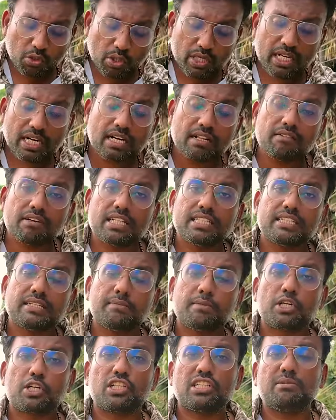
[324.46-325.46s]

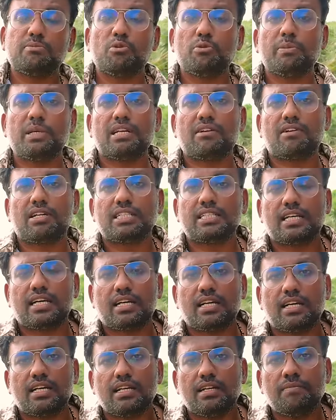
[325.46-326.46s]
சுயநலவாதிங்க மட்டும் இந்த பூமியில்
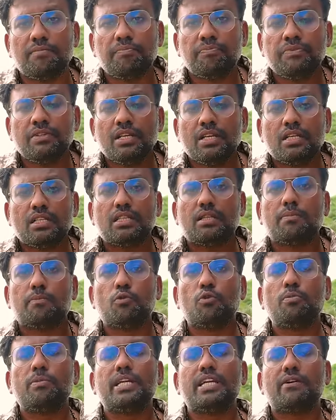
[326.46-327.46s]
வாழ்ந்தாங்கன்னா இந்த
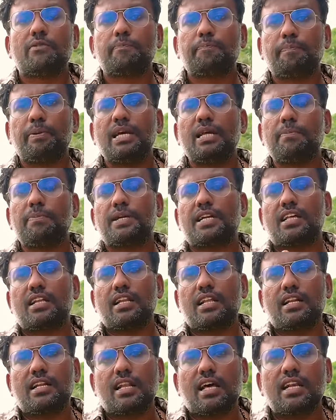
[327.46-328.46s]
பூமி
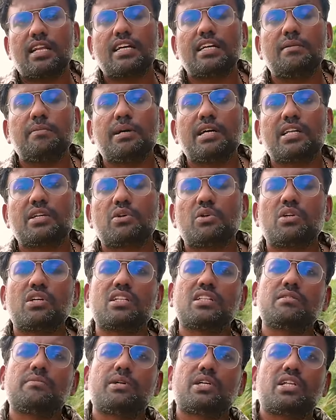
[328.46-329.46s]
எப்பேற்பட்ட நரகமாக
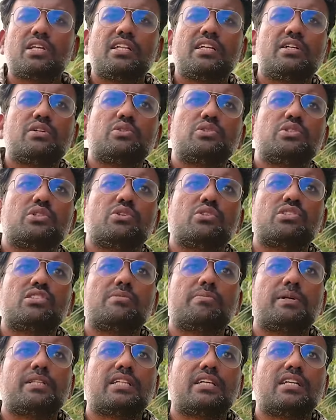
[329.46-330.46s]
இருக்குன்றது மட்டும் நீங்கள் கொஞ்சம்
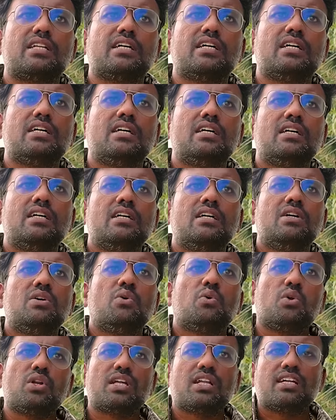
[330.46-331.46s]
யோசிச்சு பார்த்தீங்கன்னா
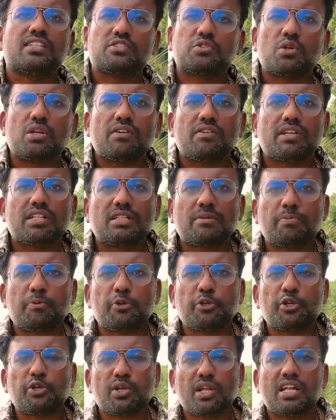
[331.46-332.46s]
உங்களுக்கு நான் சொல்ல வரது
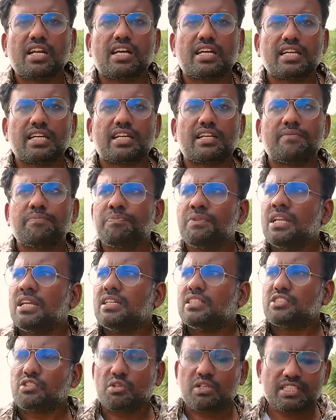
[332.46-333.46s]
புரியும் நான் நினைக்கிறேன்
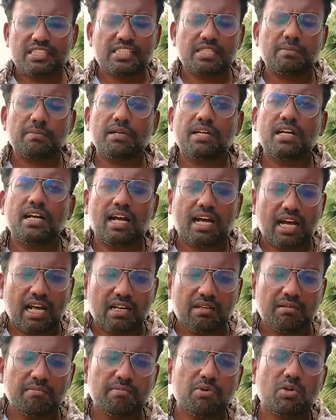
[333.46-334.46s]
ஸோ நிச்சயமாக
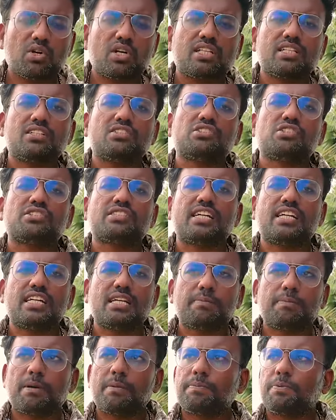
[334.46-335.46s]
அன்போடு இந்த
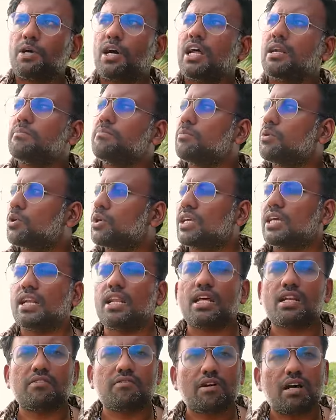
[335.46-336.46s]
சொசைட்டியை பார்ப்போம் அன்போடு
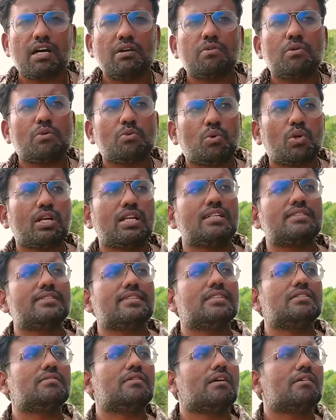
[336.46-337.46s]
எல்லாரும் வாழ்வோம் ஒன்றா
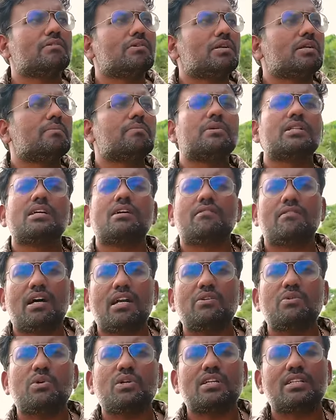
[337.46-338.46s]
சேர்ந்து வாழ்வோம் நிம்மதியாக
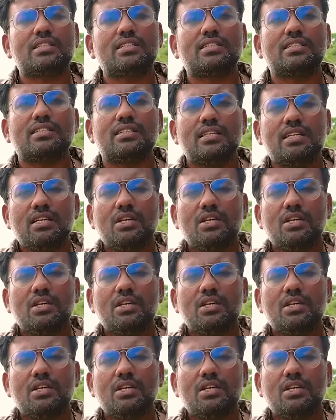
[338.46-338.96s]
வாழ்வோன்றது